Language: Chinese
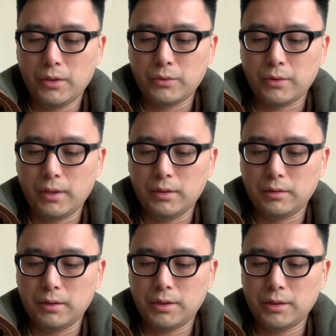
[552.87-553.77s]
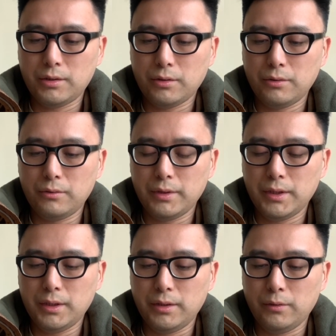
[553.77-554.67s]
玄德荆州
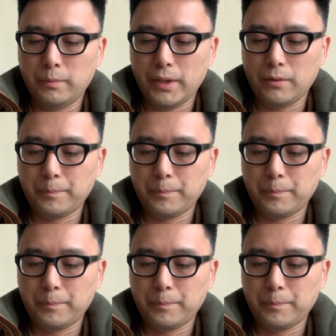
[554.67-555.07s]
依刘表。